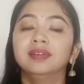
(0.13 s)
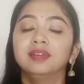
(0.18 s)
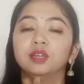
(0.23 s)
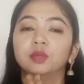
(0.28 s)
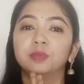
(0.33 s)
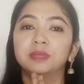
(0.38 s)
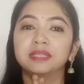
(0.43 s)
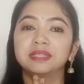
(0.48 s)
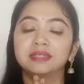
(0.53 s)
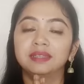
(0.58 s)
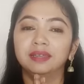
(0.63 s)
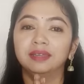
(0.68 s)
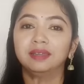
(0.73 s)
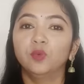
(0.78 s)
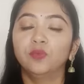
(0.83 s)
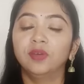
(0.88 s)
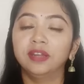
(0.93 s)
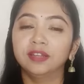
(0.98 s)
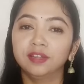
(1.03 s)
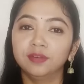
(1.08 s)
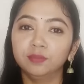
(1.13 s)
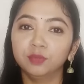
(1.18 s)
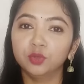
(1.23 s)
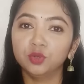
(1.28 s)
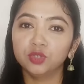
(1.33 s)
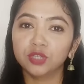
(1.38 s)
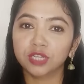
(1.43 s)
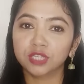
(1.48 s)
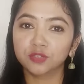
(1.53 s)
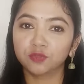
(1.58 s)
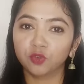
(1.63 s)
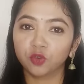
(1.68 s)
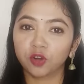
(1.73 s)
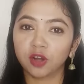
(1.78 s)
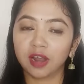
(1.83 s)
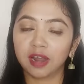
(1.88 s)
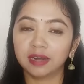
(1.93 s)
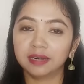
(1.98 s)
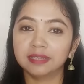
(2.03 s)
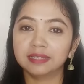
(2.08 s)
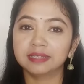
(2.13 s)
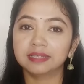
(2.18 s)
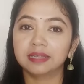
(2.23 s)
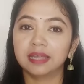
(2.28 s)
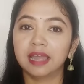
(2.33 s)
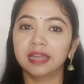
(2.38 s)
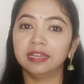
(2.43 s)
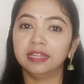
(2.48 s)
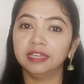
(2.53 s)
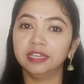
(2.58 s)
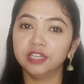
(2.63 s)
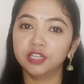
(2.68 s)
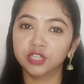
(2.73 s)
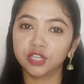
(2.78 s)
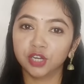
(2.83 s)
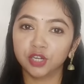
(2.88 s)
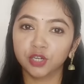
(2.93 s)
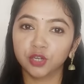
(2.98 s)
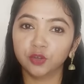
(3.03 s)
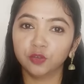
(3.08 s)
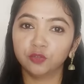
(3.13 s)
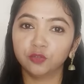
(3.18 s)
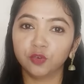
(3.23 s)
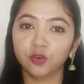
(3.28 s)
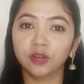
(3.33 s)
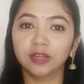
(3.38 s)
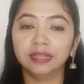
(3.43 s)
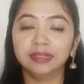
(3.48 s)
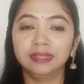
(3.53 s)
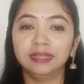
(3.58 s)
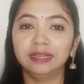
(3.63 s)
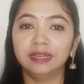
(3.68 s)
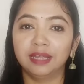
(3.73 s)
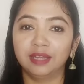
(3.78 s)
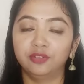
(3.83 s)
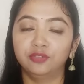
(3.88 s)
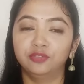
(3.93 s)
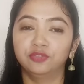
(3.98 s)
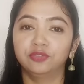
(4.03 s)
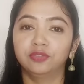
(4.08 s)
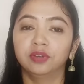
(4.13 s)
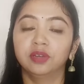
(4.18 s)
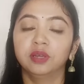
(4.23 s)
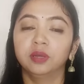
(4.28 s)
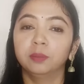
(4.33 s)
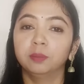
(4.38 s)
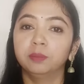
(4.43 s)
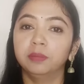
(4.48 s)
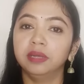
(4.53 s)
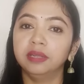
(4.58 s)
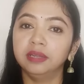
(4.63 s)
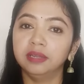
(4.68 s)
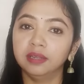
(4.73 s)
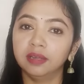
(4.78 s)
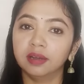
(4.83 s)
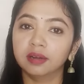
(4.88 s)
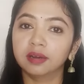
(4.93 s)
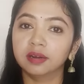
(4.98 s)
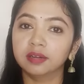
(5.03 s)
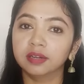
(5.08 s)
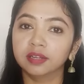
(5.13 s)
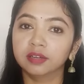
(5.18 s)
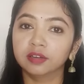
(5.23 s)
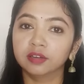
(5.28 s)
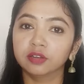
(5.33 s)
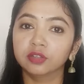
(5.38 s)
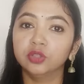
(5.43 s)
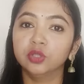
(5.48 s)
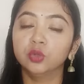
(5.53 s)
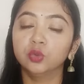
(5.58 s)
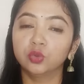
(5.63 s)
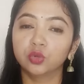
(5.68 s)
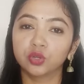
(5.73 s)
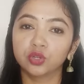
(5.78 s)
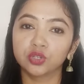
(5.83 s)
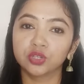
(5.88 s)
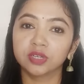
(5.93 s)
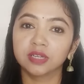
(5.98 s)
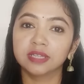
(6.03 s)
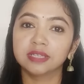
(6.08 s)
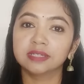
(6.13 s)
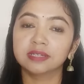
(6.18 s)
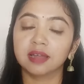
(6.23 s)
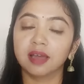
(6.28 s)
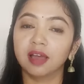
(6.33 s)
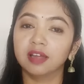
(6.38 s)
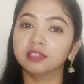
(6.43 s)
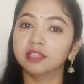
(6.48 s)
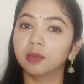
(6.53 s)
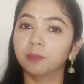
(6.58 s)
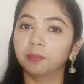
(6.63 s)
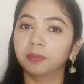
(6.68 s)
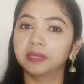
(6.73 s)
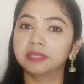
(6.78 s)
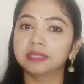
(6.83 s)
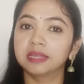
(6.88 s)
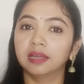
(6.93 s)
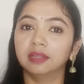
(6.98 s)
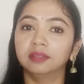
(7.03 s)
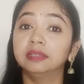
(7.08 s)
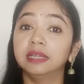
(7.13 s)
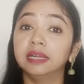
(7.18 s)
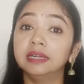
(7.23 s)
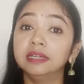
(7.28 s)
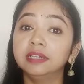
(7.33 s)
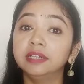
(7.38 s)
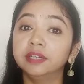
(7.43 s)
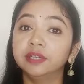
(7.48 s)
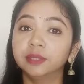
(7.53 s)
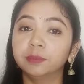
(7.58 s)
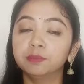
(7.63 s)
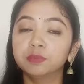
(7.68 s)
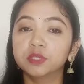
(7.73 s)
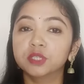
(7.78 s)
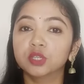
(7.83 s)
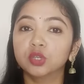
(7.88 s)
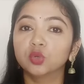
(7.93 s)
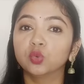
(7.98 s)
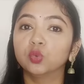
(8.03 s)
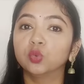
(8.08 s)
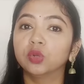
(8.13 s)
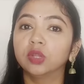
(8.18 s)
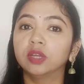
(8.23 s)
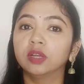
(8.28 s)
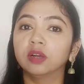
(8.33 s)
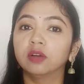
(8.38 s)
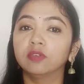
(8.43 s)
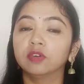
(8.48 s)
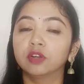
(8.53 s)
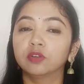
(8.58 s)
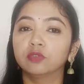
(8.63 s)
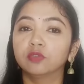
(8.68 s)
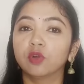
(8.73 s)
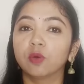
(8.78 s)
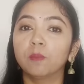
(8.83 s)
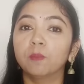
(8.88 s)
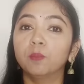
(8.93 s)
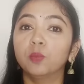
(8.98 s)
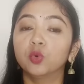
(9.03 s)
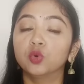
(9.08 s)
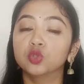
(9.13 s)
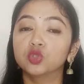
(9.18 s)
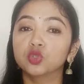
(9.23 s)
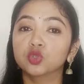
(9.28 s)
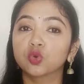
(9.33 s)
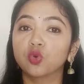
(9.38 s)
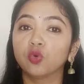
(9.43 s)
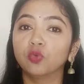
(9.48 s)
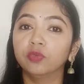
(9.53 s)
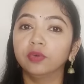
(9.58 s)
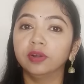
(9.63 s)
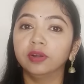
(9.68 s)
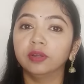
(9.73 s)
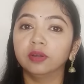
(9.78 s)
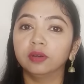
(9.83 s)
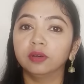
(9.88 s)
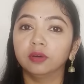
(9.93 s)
नमस्ते वेलकम टू जस्ट फॉर हार्ट्स एंड इनिशिएटिव फॉर हेल्दी लाइफ मैं नेहा काटेकर न्यूट्रिशनिस्ट आज आपके साथ टेन टिप्स टू रिकवर फ्रॉम पोस्ट कोविड